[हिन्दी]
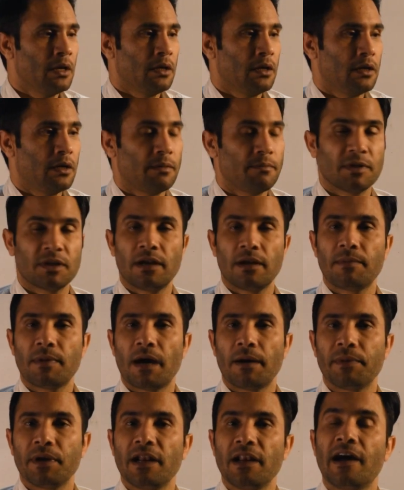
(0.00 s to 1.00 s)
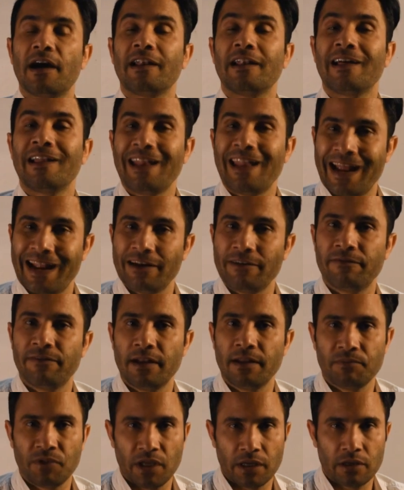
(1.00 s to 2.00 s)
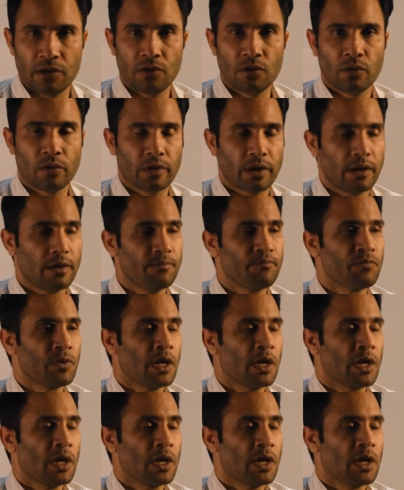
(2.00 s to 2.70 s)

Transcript: आ, मतलब आपने लाला लैंड फिल्म देखी होगी